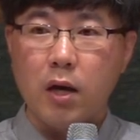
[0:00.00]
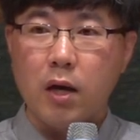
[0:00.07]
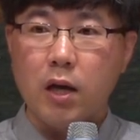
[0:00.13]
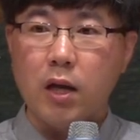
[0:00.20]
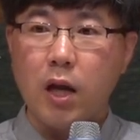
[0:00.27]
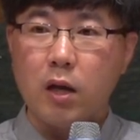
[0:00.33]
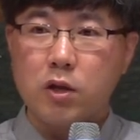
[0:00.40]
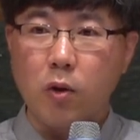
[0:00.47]

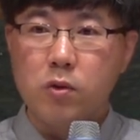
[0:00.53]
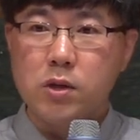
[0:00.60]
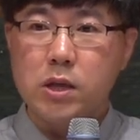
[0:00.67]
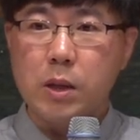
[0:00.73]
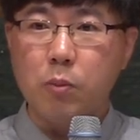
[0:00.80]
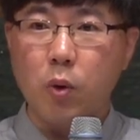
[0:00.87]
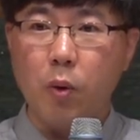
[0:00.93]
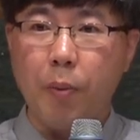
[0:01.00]
일에
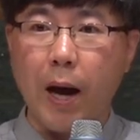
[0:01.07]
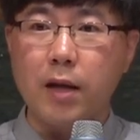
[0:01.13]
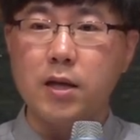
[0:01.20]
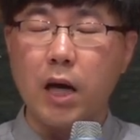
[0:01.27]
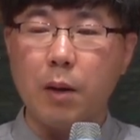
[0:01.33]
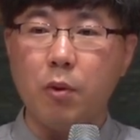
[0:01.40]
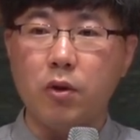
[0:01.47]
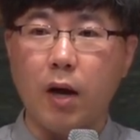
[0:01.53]
전심으로
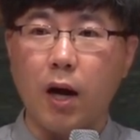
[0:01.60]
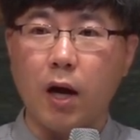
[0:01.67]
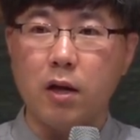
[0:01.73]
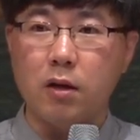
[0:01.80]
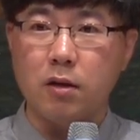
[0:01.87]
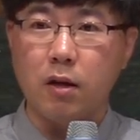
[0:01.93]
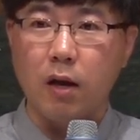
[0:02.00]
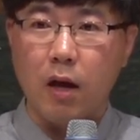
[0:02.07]
반응하며
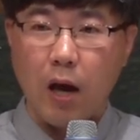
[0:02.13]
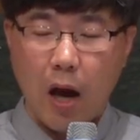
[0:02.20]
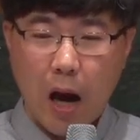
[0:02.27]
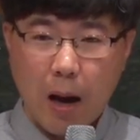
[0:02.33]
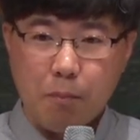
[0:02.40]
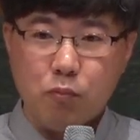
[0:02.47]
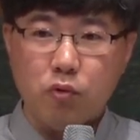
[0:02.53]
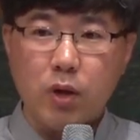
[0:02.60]
나가는
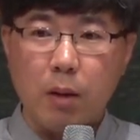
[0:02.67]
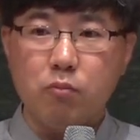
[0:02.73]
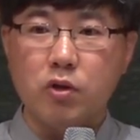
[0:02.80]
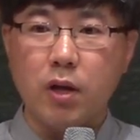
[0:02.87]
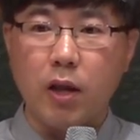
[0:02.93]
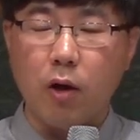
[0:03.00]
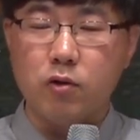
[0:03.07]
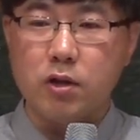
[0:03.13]
한 분한 한
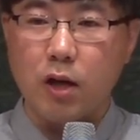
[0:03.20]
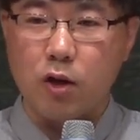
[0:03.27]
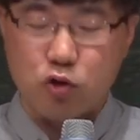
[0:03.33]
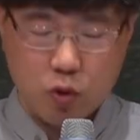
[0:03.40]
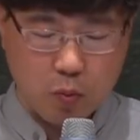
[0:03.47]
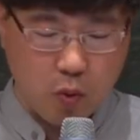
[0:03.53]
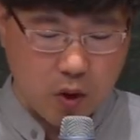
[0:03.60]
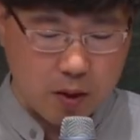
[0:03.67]
분이 되어지기를
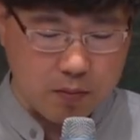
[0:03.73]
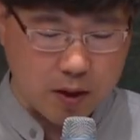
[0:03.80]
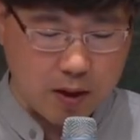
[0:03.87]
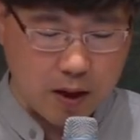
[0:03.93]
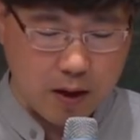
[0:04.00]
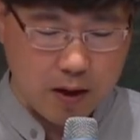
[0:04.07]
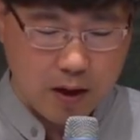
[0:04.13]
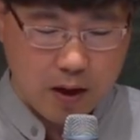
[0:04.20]

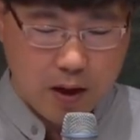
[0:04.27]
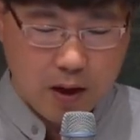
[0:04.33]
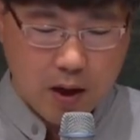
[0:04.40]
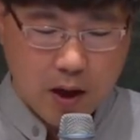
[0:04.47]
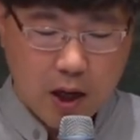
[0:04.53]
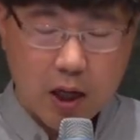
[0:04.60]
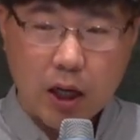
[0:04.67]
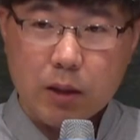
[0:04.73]
축복합니다.
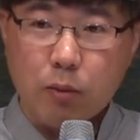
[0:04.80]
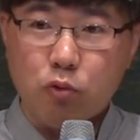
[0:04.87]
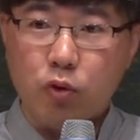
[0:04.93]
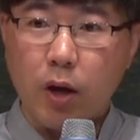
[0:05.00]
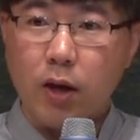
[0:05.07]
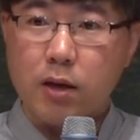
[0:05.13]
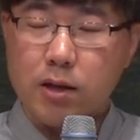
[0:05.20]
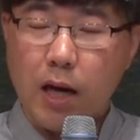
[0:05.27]
하나님
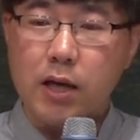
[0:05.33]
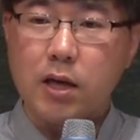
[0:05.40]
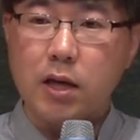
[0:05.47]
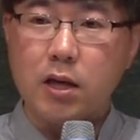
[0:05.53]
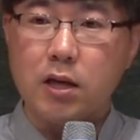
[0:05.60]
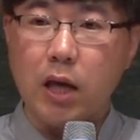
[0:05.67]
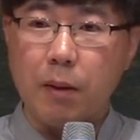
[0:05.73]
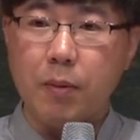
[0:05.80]
우리에게 살
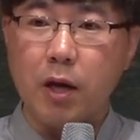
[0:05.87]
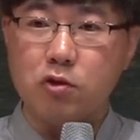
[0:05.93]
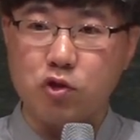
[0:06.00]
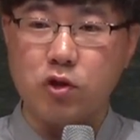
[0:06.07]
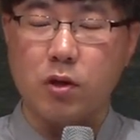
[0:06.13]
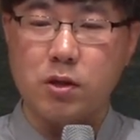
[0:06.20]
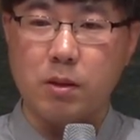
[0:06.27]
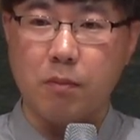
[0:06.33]
길을 예비해
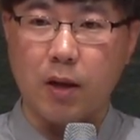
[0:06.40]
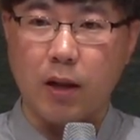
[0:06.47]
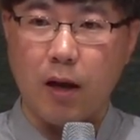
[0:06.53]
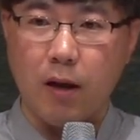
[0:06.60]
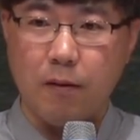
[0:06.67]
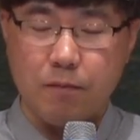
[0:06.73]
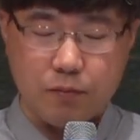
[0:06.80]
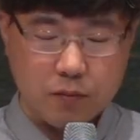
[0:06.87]

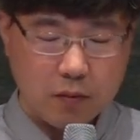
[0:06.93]
주셨습니다.